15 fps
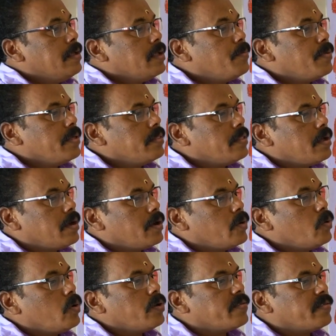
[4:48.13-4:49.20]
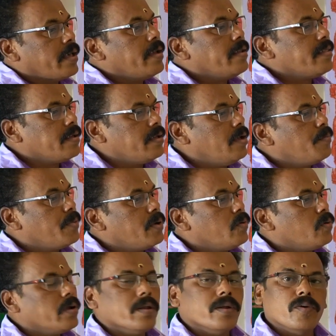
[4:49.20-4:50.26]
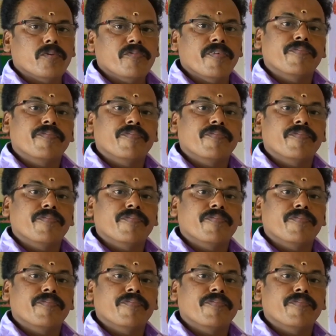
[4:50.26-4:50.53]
இப்படி இந்த டோர் செய்கிறதுக்கு எப்படியும் ஒரு எனக்கு ஒரு